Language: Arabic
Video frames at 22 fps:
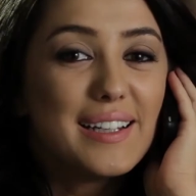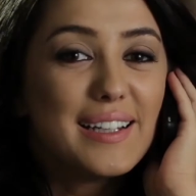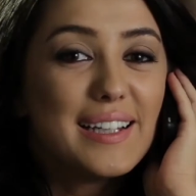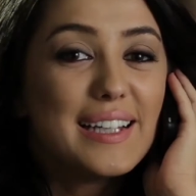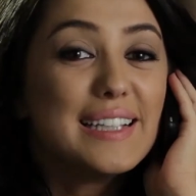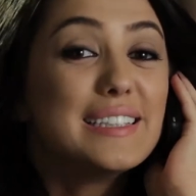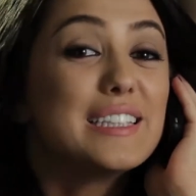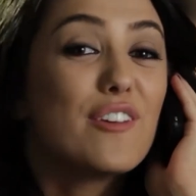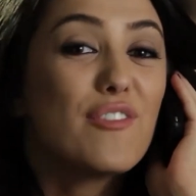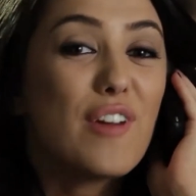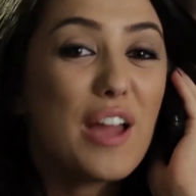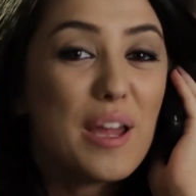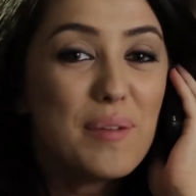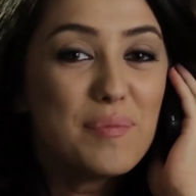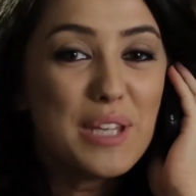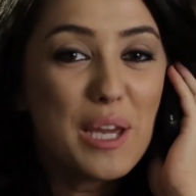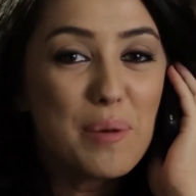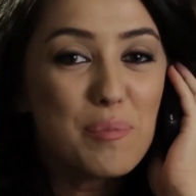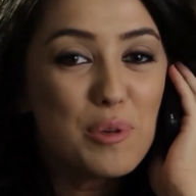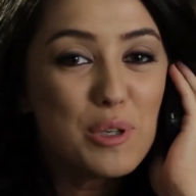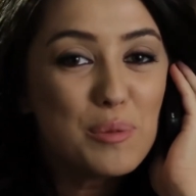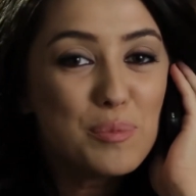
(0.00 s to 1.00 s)
انت فاهمني
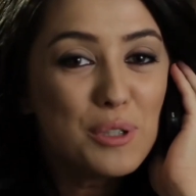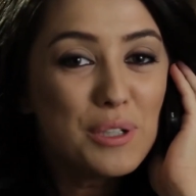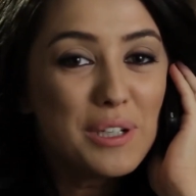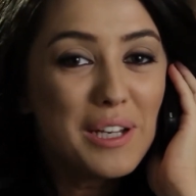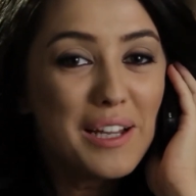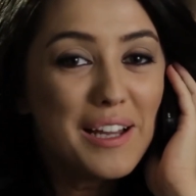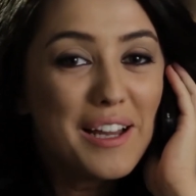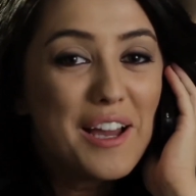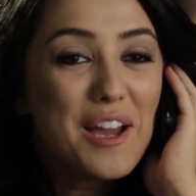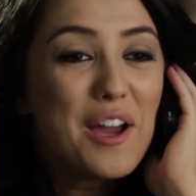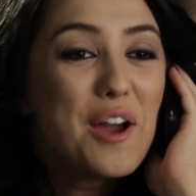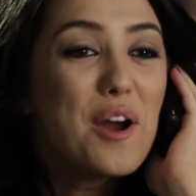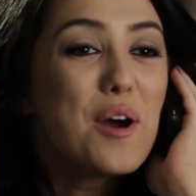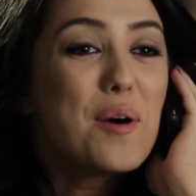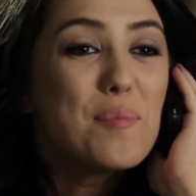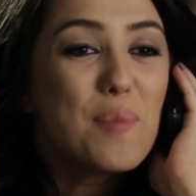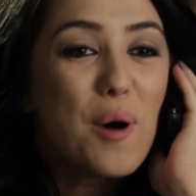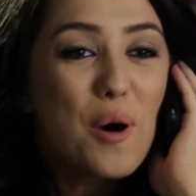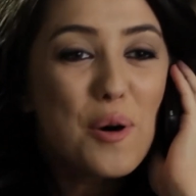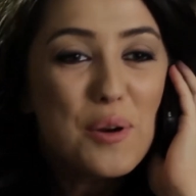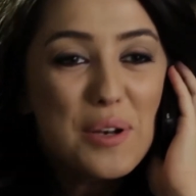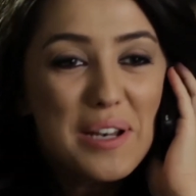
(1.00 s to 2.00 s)
يا بلبل
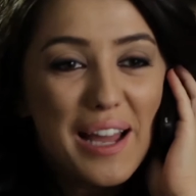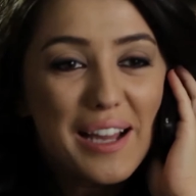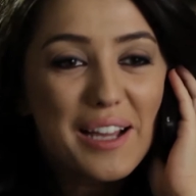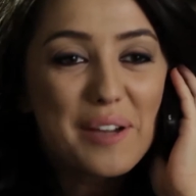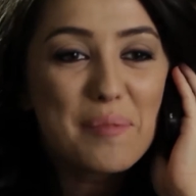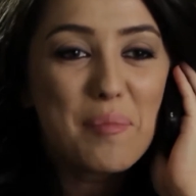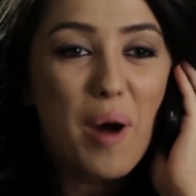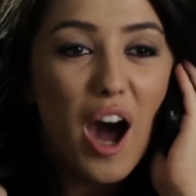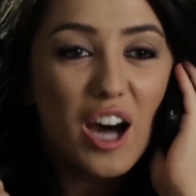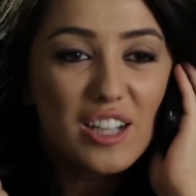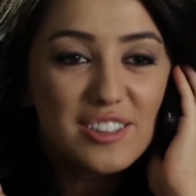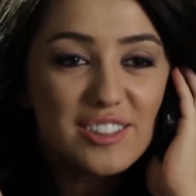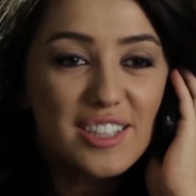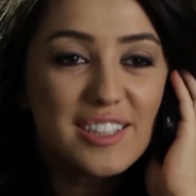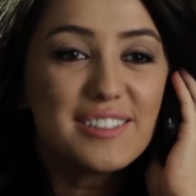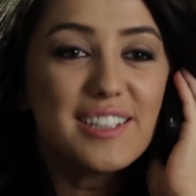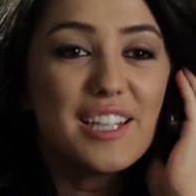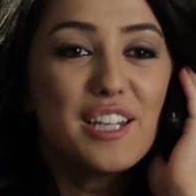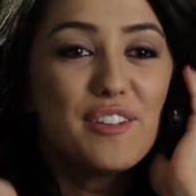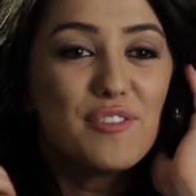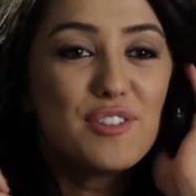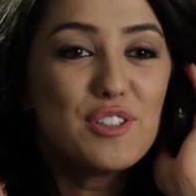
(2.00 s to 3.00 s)
بقول لك محطه
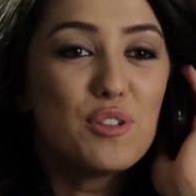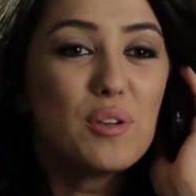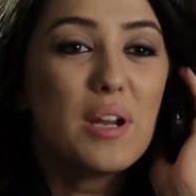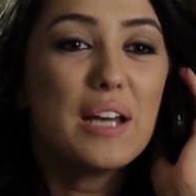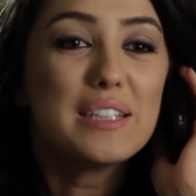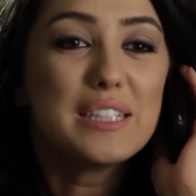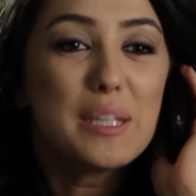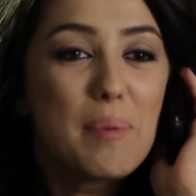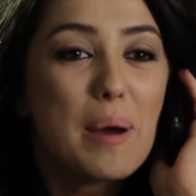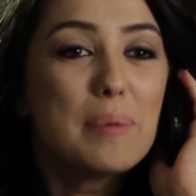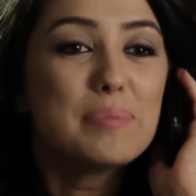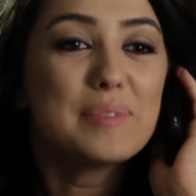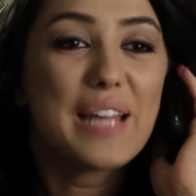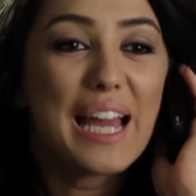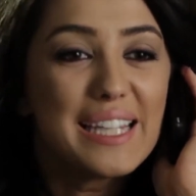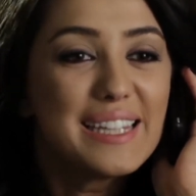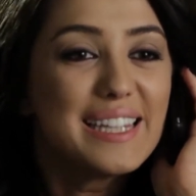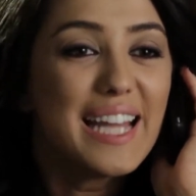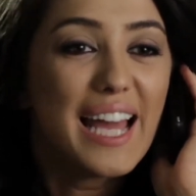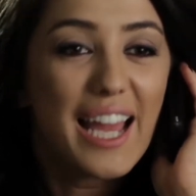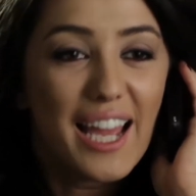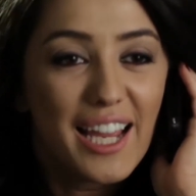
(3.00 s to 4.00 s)
التلفزيون هتبقى
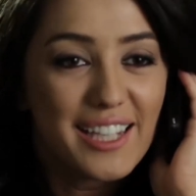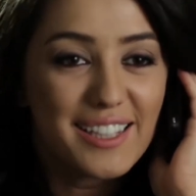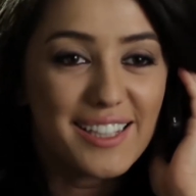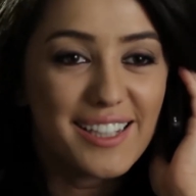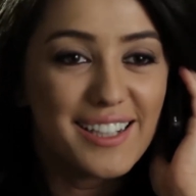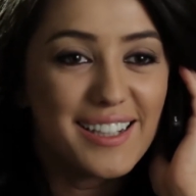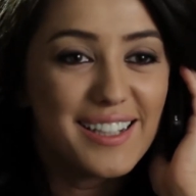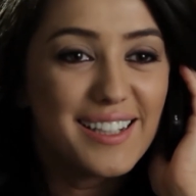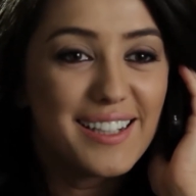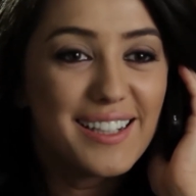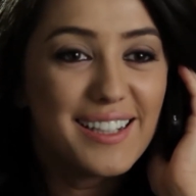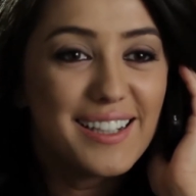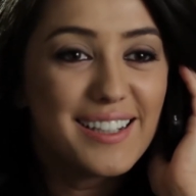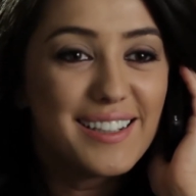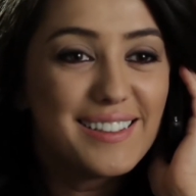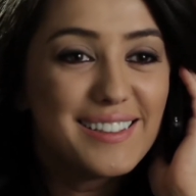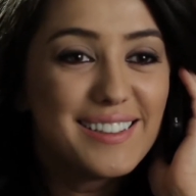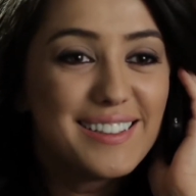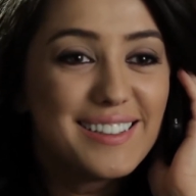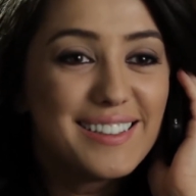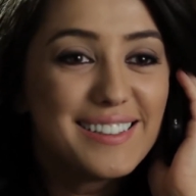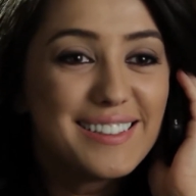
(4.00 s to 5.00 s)
بتاعتنا احنا
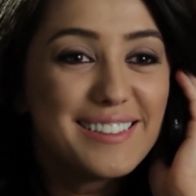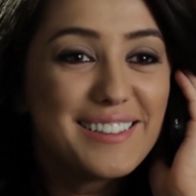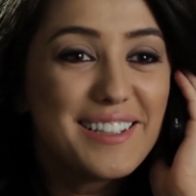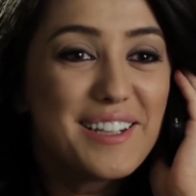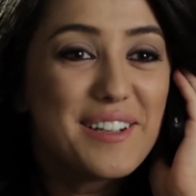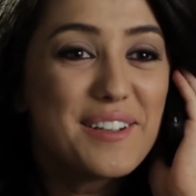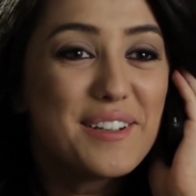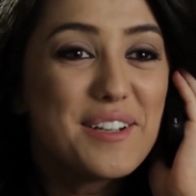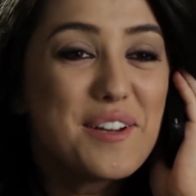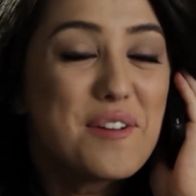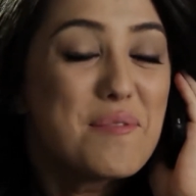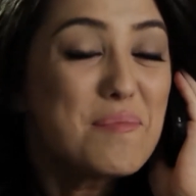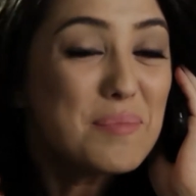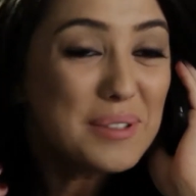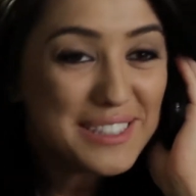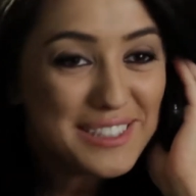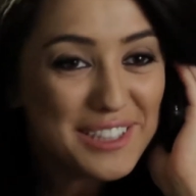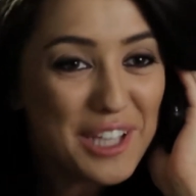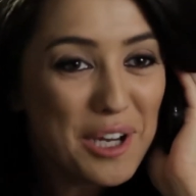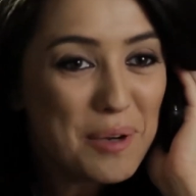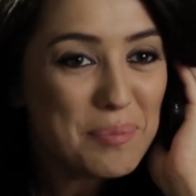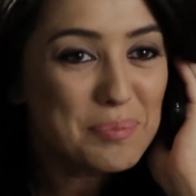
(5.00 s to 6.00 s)

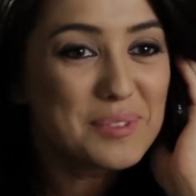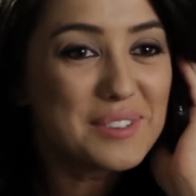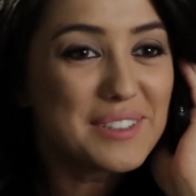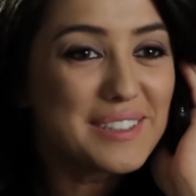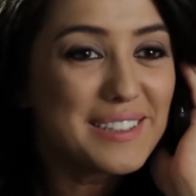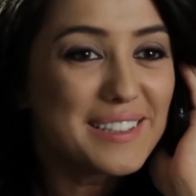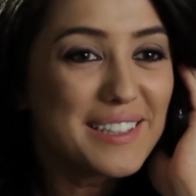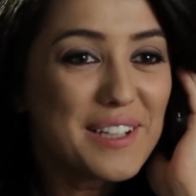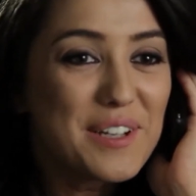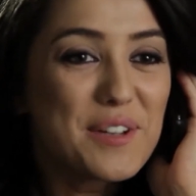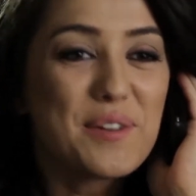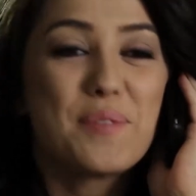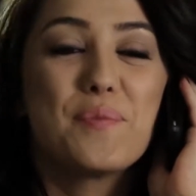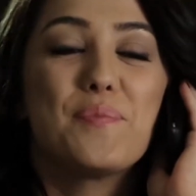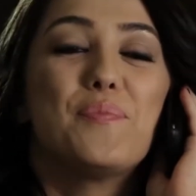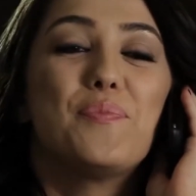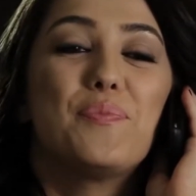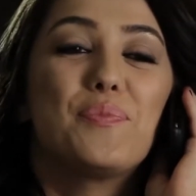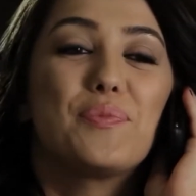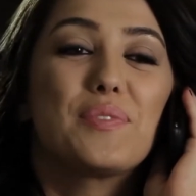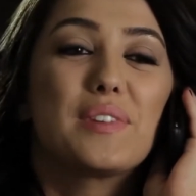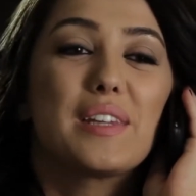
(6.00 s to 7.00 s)
بالظبط
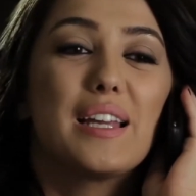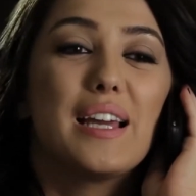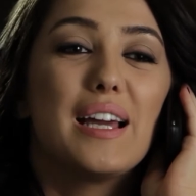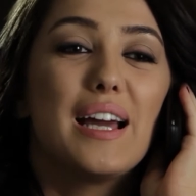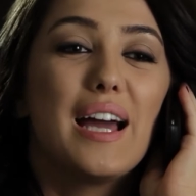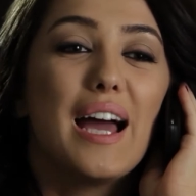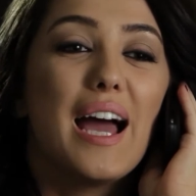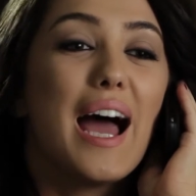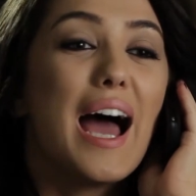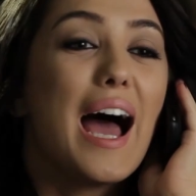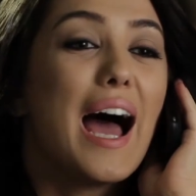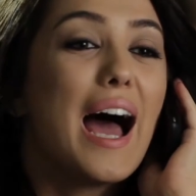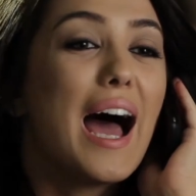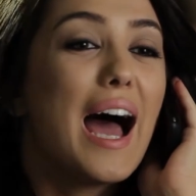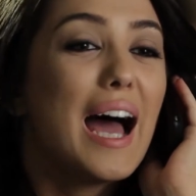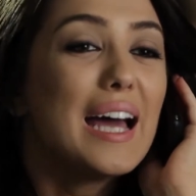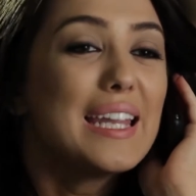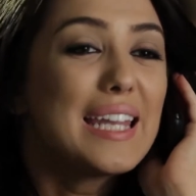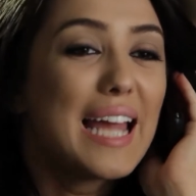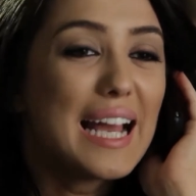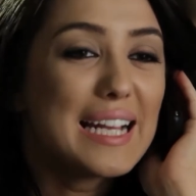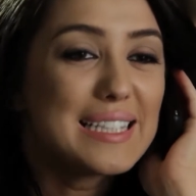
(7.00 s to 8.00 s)

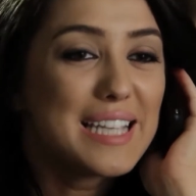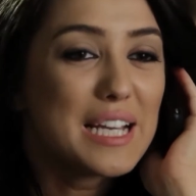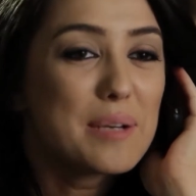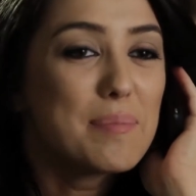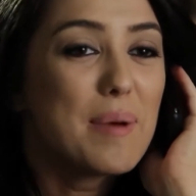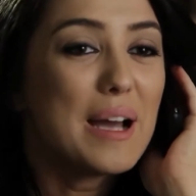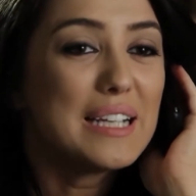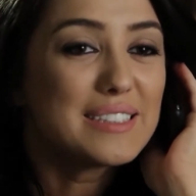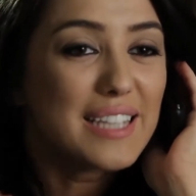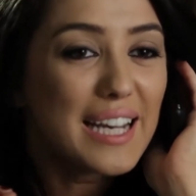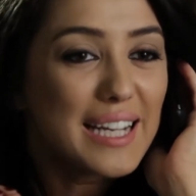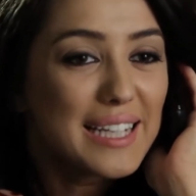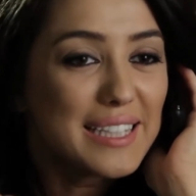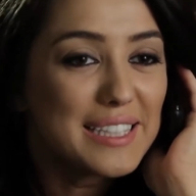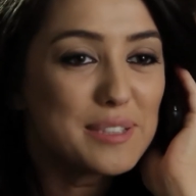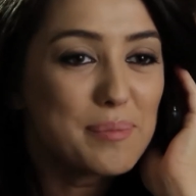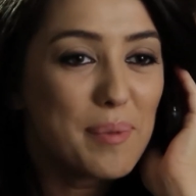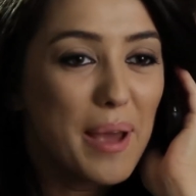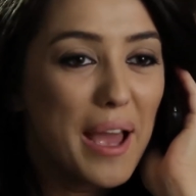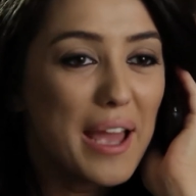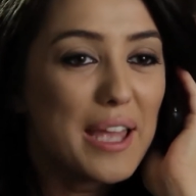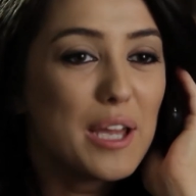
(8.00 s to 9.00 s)
انا عايزاك بقى تركز
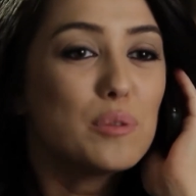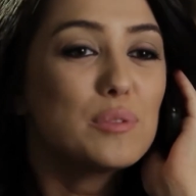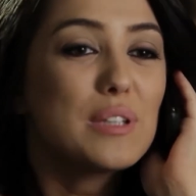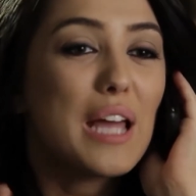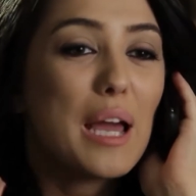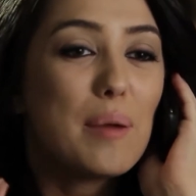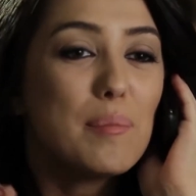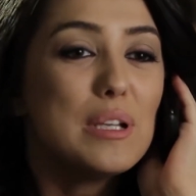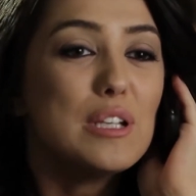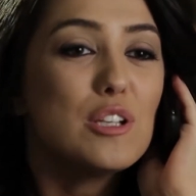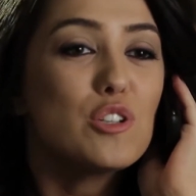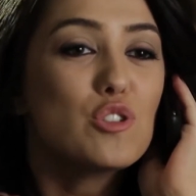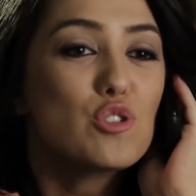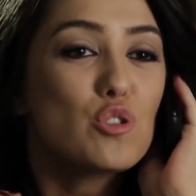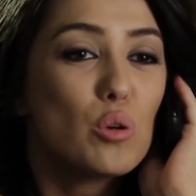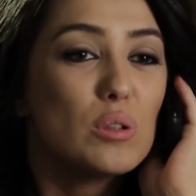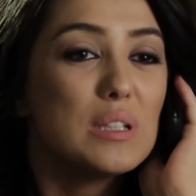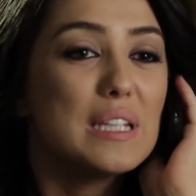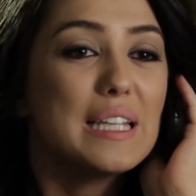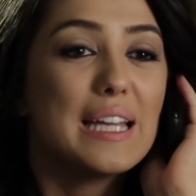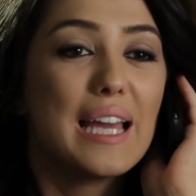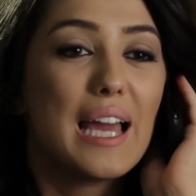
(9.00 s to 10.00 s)
معايا وتعمل لي
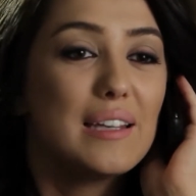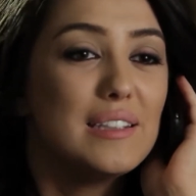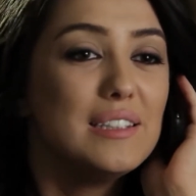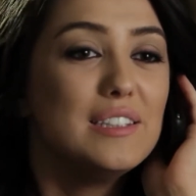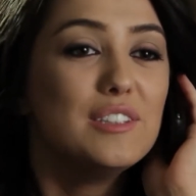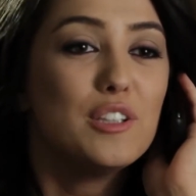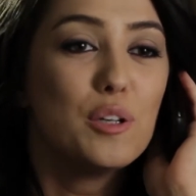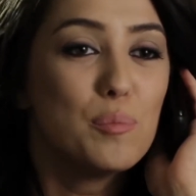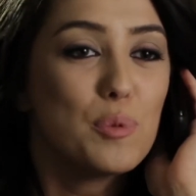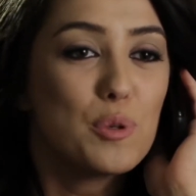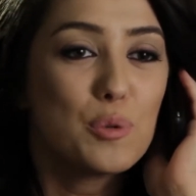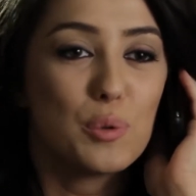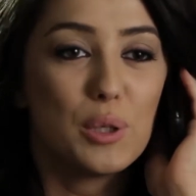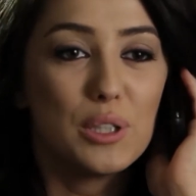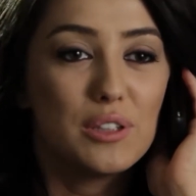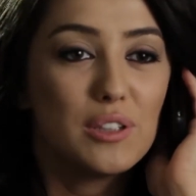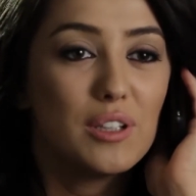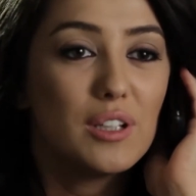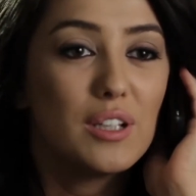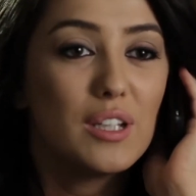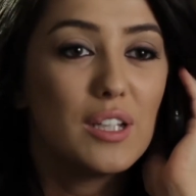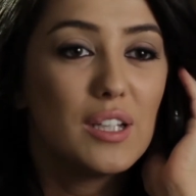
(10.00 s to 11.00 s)
الشغل اللي يخليني نمبر 1